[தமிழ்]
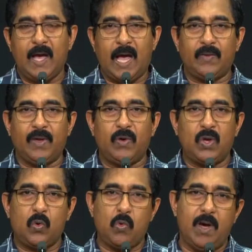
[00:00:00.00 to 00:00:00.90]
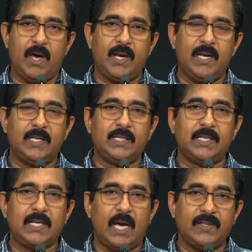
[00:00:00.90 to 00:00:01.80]
ஆகவே அவருடைய குமாரன்
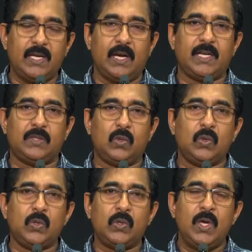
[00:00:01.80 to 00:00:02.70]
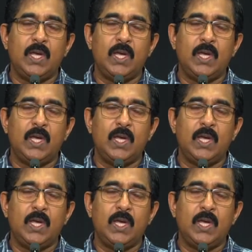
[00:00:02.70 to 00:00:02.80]
என்கின்ற அதிகாரத்தோடு